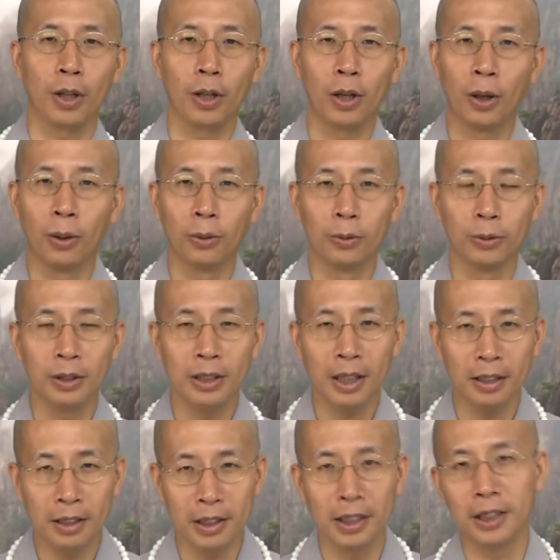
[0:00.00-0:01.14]
口
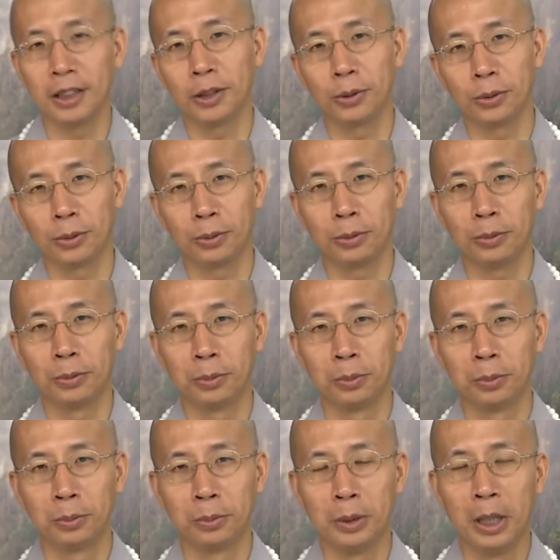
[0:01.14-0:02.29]
念得清清楚楚，
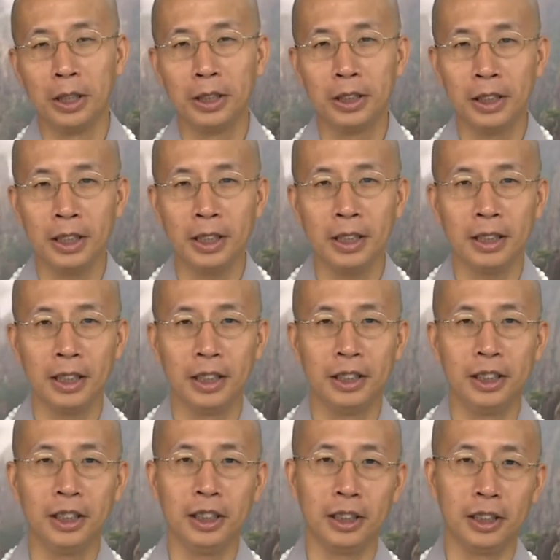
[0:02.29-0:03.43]
心里也
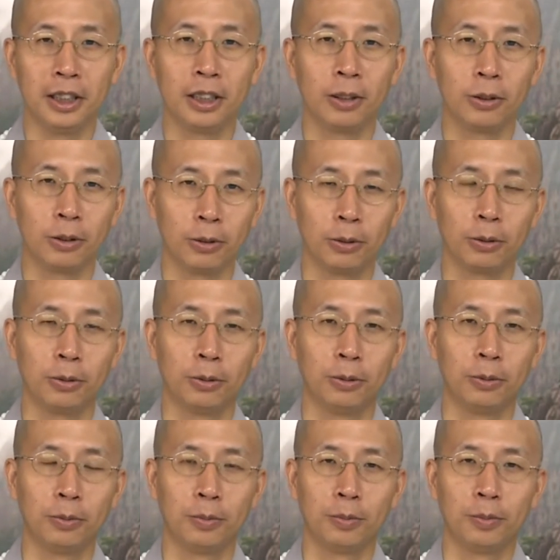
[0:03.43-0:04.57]
记得清清楚楚，
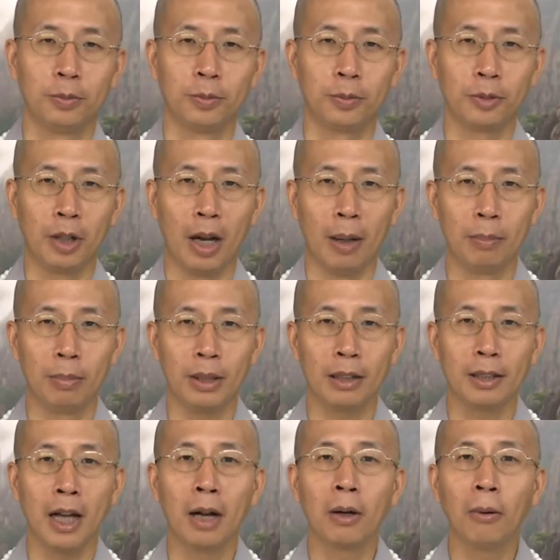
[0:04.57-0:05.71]
啊，不要
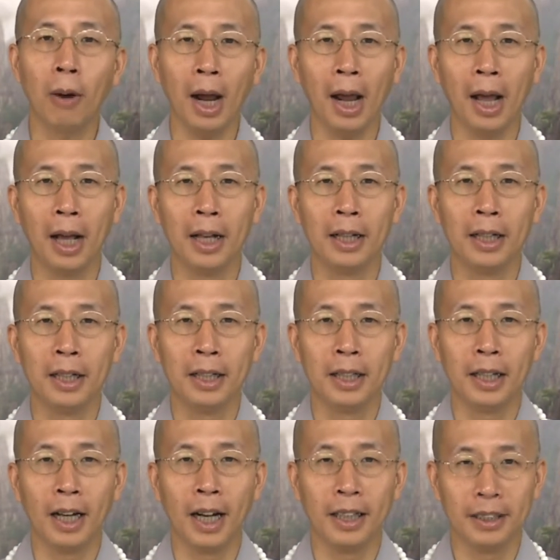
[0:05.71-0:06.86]
贪快，
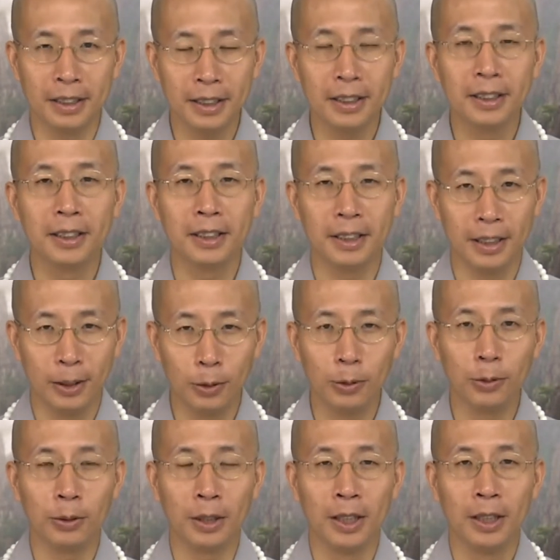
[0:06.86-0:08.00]
啊，一个字一
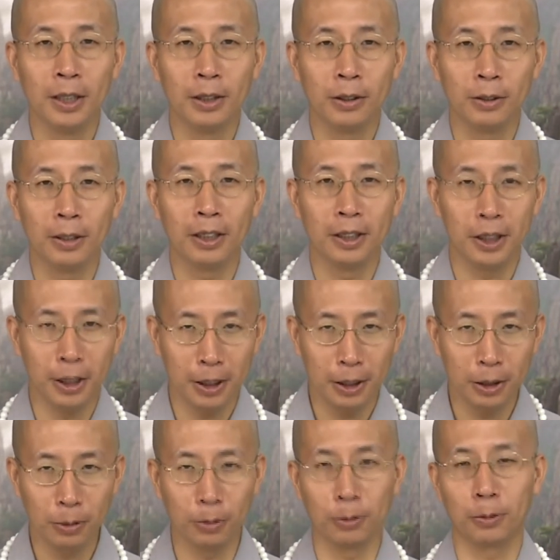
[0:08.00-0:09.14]
句的都要清
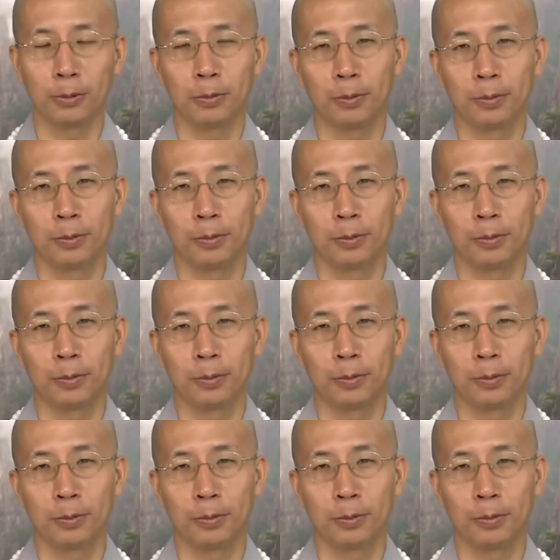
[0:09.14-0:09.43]
清楚楚，